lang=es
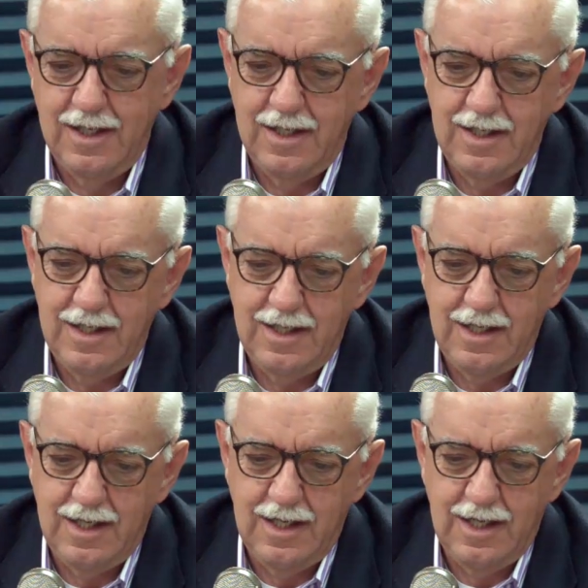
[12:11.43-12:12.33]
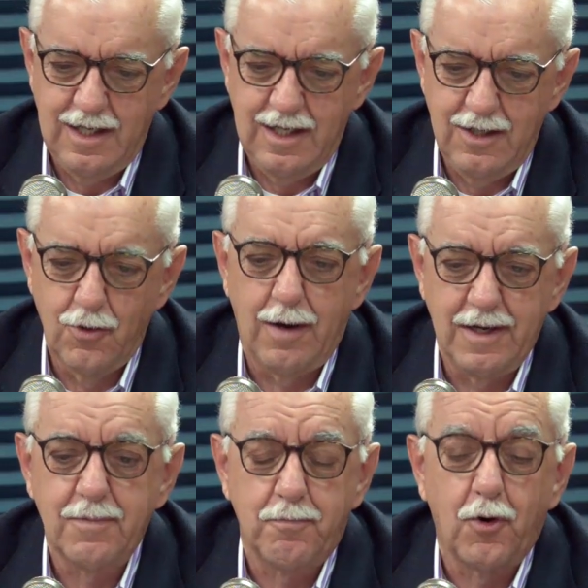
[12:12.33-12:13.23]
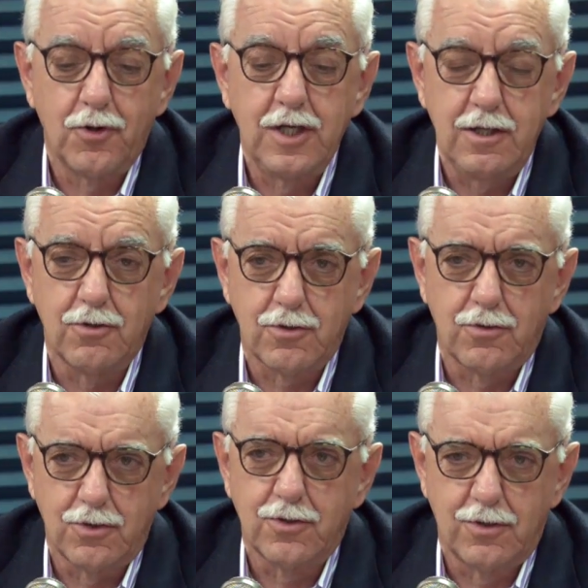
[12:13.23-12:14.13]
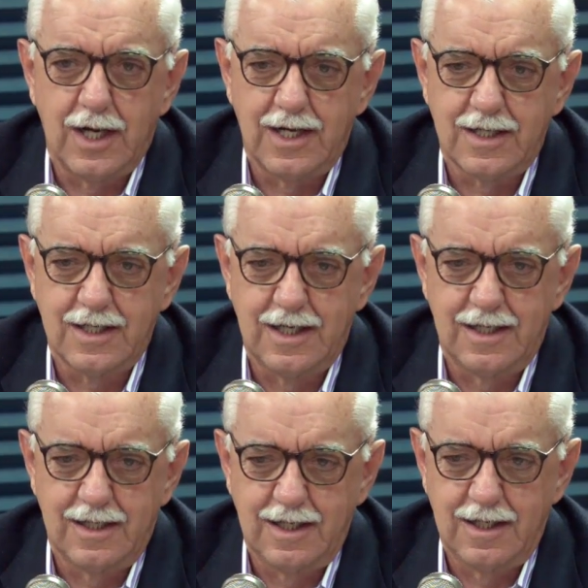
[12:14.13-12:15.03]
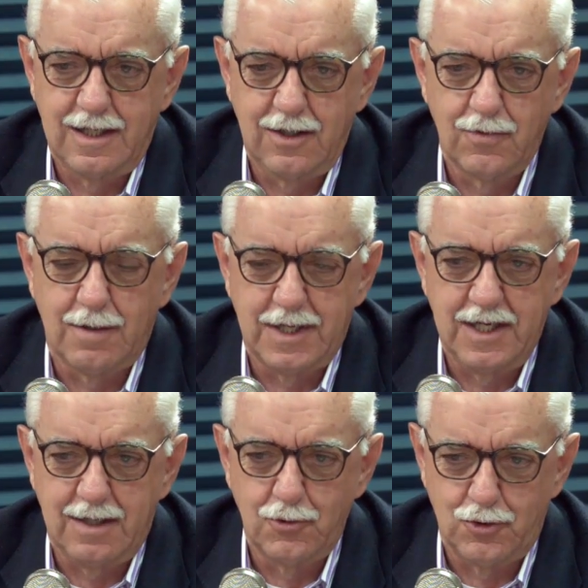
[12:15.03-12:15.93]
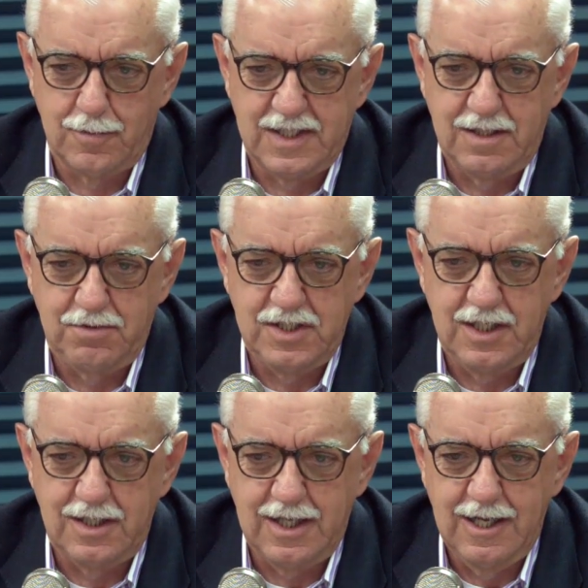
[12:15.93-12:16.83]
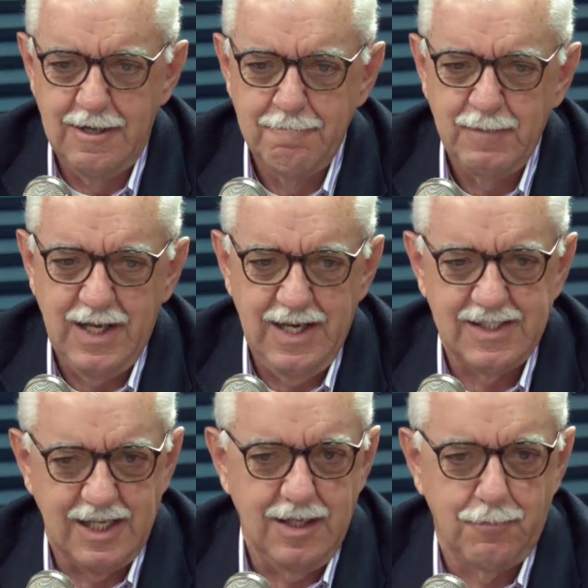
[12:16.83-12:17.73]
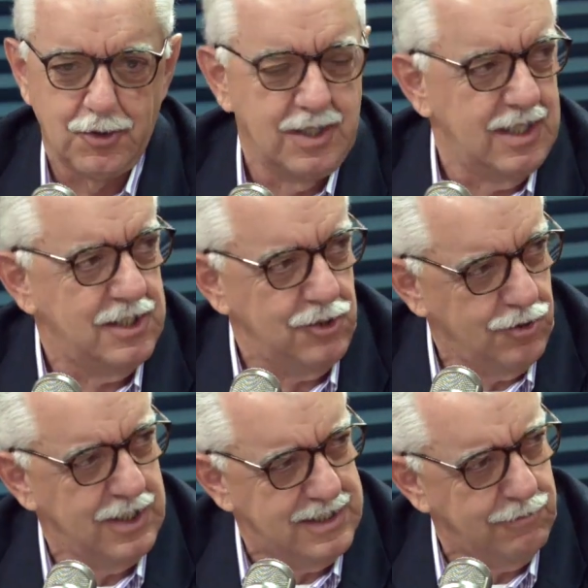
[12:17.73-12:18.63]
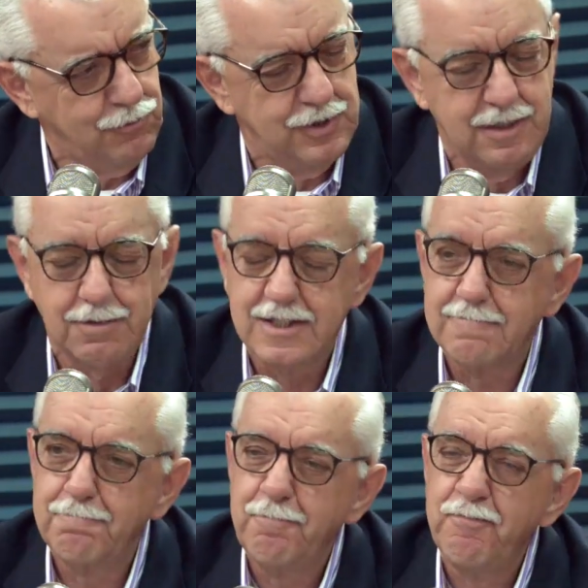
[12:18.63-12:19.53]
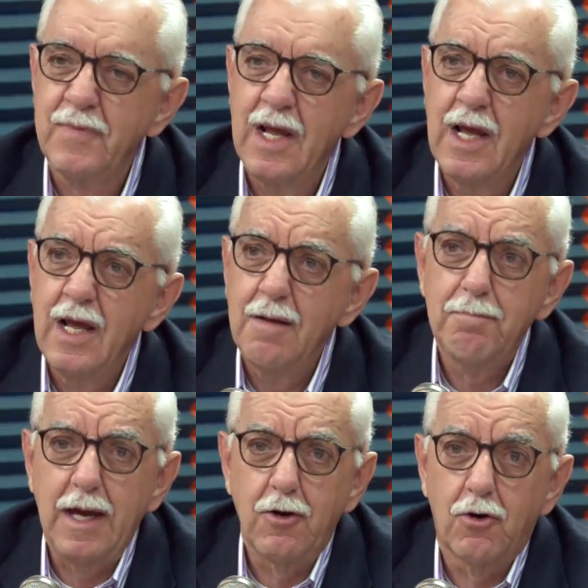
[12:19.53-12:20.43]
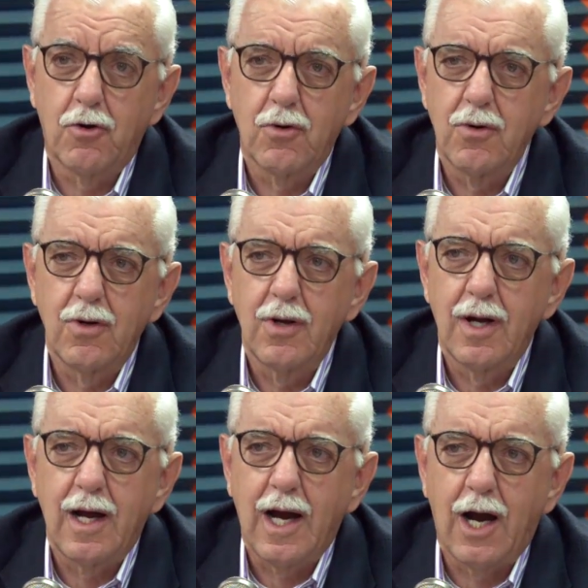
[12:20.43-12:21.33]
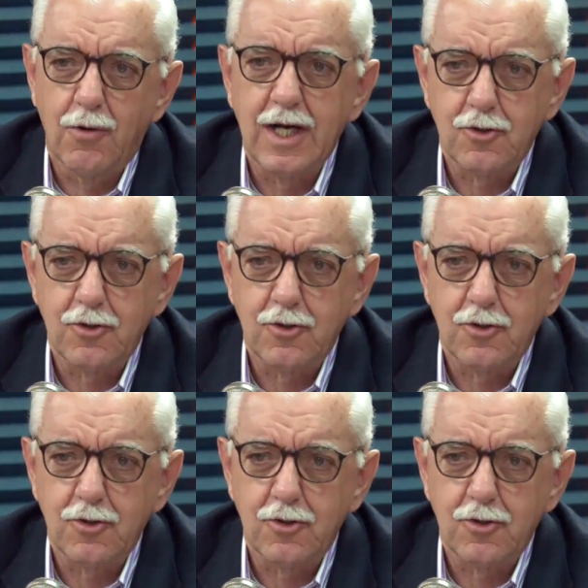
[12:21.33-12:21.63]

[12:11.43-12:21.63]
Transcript: y, no haber podido controlar eh, de una manera mucho más eficiente este tipo de decisiones abusivas. Pero ahora